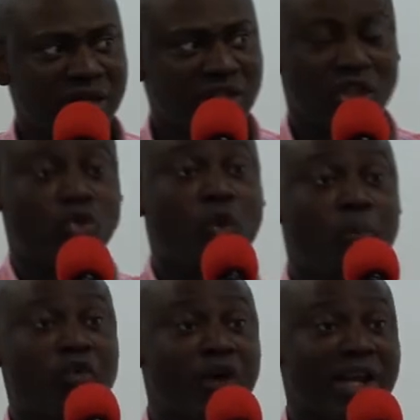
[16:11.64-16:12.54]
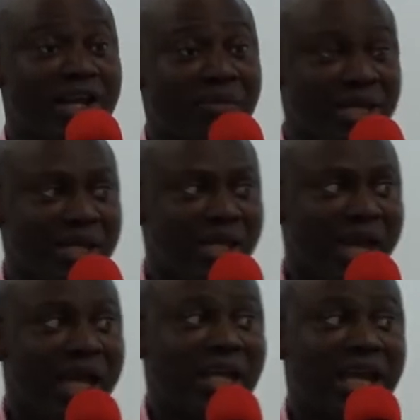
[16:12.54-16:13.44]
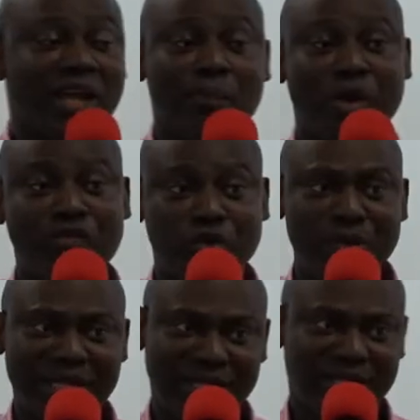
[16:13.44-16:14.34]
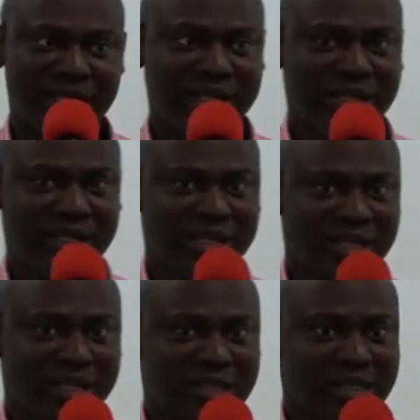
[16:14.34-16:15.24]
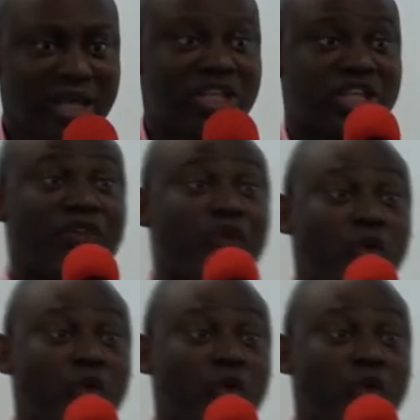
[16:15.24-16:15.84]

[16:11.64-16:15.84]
sur tout pouvoir l'ennemi, et rien ne pourra vous nuire. C'est-à-dire, si vous